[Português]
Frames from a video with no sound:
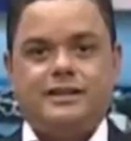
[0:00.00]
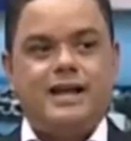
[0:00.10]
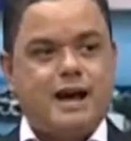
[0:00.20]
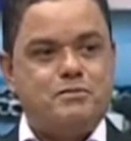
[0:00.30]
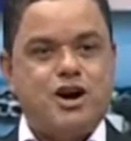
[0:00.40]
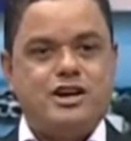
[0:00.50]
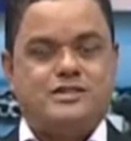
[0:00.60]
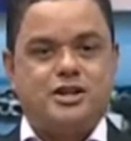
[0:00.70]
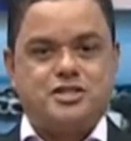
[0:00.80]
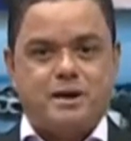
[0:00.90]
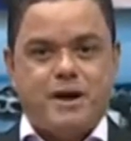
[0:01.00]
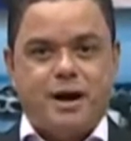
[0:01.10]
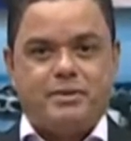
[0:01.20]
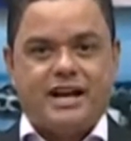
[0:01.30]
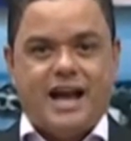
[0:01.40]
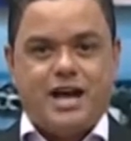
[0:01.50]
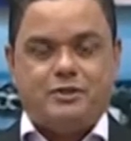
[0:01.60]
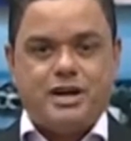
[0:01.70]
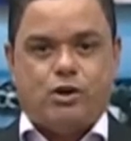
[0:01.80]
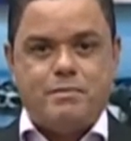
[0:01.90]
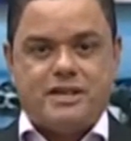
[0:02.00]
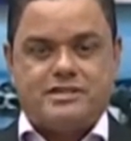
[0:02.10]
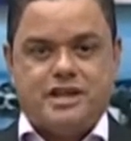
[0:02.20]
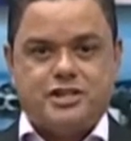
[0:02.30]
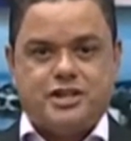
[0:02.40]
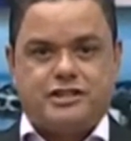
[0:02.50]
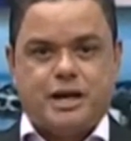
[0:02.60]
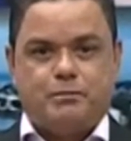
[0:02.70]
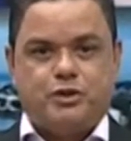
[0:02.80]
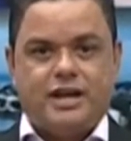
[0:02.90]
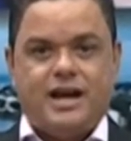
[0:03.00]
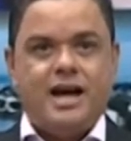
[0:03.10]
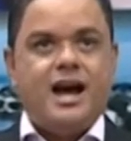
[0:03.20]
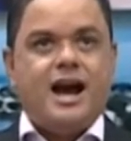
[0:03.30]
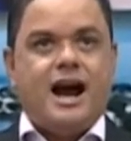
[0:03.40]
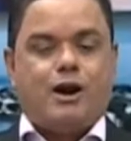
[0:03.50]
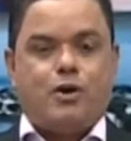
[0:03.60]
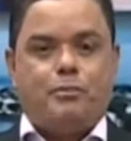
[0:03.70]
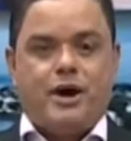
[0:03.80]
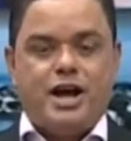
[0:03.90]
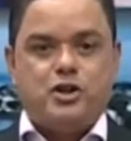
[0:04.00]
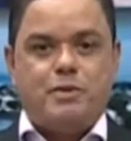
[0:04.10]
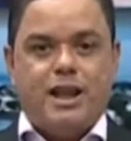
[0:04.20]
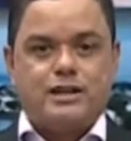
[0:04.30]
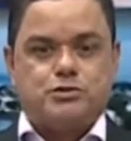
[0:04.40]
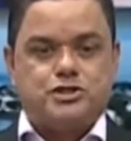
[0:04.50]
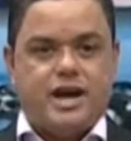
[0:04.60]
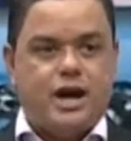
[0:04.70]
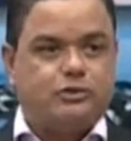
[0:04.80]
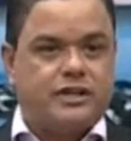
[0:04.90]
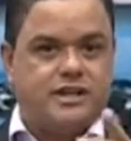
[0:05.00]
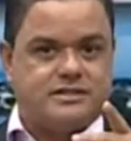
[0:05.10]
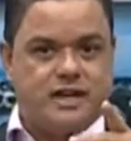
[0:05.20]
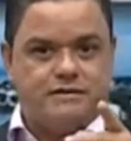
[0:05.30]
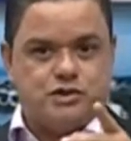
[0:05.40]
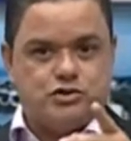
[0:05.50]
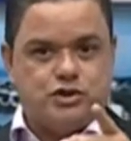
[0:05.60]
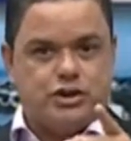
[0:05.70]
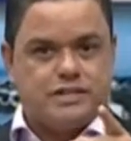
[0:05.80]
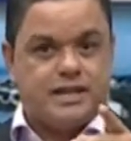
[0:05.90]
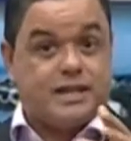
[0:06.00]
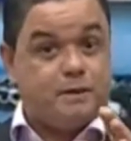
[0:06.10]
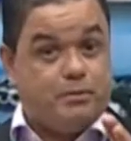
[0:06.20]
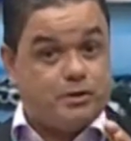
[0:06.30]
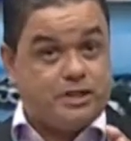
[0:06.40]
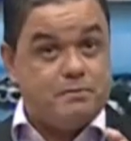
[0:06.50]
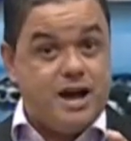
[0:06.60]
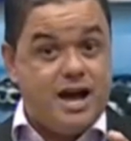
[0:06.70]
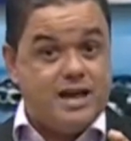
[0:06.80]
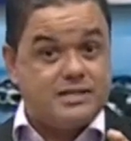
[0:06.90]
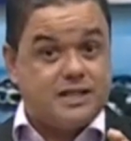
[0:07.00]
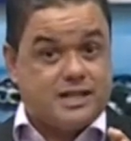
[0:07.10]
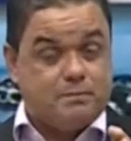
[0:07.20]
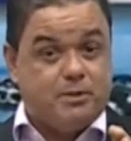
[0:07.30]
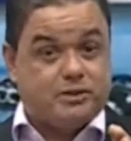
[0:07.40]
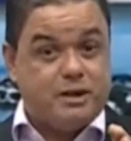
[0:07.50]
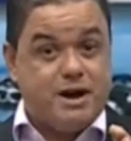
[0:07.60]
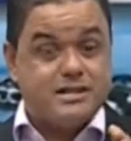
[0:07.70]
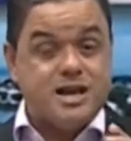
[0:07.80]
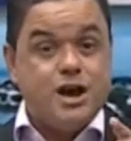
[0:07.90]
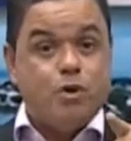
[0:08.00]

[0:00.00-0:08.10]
Tá bom, seu Jabá. Obrigado aí, comerciante Itabuna, acompanhando o Balanço Geral, três televisores. Daqui a pouco tem mais, daqui a pouco tem mais.